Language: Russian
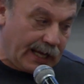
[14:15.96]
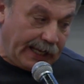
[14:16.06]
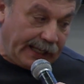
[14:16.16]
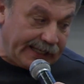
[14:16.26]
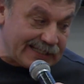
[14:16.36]

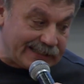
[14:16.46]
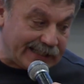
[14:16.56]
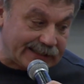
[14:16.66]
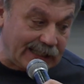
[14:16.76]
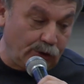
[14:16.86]
Если
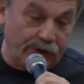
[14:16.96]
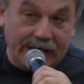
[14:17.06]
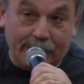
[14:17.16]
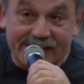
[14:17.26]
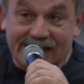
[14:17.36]
технология
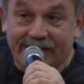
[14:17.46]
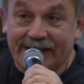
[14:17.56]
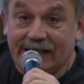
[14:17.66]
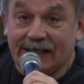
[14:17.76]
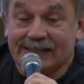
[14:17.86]

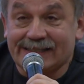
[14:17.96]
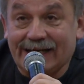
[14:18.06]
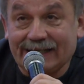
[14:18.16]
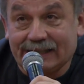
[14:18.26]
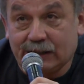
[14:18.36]
образования
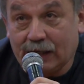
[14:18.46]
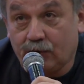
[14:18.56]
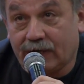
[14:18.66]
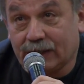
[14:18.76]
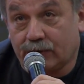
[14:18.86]
станет
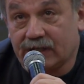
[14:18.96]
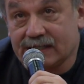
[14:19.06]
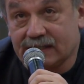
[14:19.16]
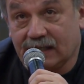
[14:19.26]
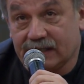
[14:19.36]
такой, которая она
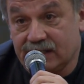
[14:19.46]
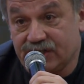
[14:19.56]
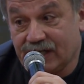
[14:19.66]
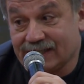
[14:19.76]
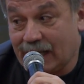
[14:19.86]
стала
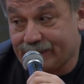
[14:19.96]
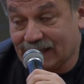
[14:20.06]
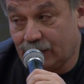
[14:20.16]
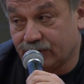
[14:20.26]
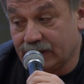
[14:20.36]
сейчас,
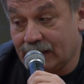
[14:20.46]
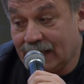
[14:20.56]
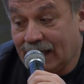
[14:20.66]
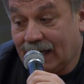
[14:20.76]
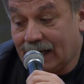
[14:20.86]
абсолютно
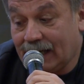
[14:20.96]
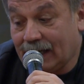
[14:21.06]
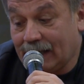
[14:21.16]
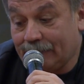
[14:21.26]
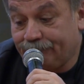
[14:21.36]

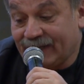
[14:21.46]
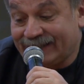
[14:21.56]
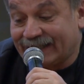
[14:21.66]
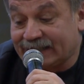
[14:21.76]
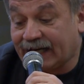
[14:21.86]
э,
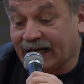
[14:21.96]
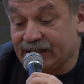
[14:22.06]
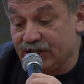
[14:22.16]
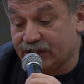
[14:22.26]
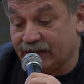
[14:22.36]

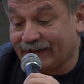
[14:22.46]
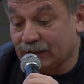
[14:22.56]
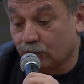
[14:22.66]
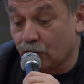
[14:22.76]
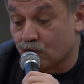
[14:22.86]
технократической, в
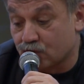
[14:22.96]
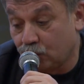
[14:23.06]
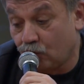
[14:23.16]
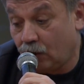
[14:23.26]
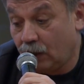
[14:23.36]
которой
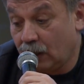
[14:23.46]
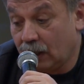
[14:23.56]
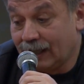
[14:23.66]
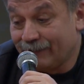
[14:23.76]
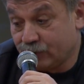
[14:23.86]
ушло
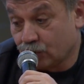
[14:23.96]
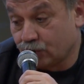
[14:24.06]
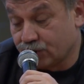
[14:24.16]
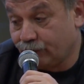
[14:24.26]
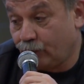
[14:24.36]
все, что
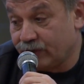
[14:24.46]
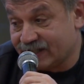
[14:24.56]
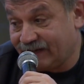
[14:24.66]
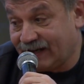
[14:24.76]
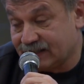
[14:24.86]
живое,
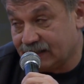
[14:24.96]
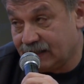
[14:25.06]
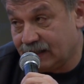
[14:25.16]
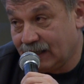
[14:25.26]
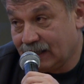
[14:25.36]

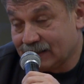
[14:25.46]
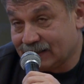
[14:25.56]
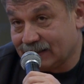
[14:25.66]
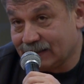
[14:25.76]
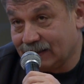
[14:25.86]
связанное
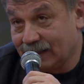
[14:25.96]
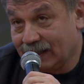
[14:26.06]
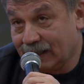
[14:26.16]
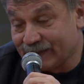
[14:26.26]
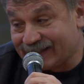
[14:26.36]
с
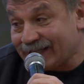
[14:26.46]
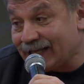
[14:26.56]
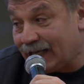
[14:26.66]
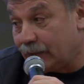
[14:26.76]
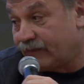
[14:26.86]

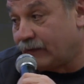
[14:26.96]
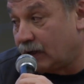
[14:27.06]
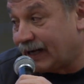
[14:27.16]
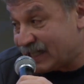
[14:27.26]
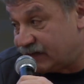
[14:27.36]
эмоциональ...
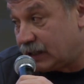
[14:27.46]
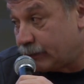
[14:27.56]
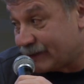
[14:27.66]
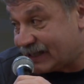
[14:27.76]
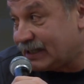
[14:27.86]
развитием
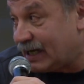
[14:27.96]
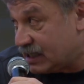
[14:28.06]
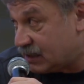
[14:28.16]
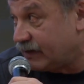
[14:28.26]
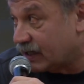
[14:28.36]
эмоциональной
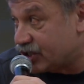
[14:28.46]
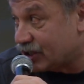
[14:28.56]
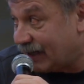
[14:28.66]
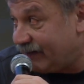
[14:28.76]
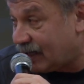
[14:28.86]
сферы
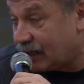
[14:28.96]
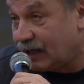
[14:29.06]
человека,